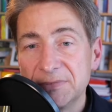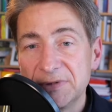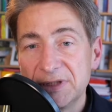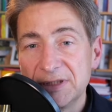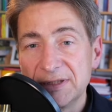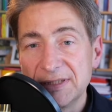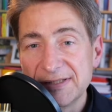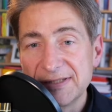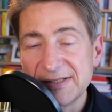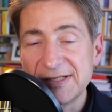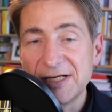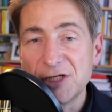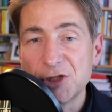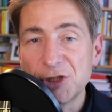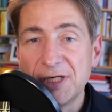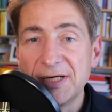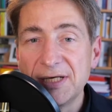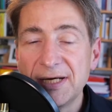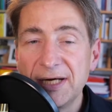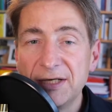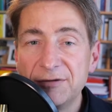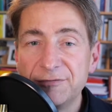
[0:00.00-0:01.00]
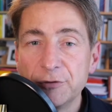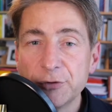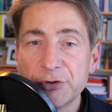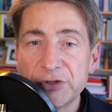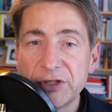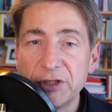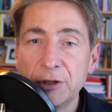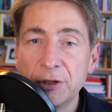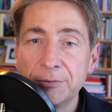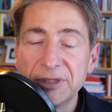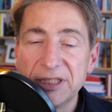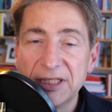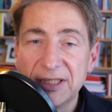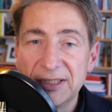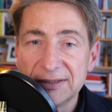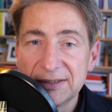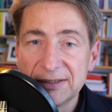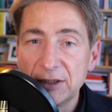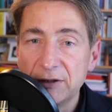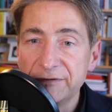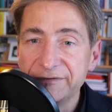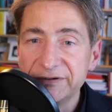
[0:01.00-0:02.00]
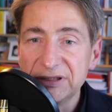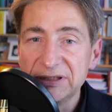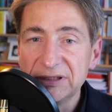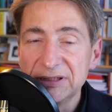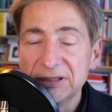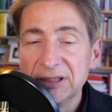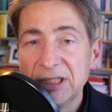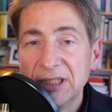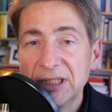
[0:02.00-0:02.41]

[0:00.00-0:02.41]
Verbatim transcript: das sehr stark Einfluss genommen hat auf die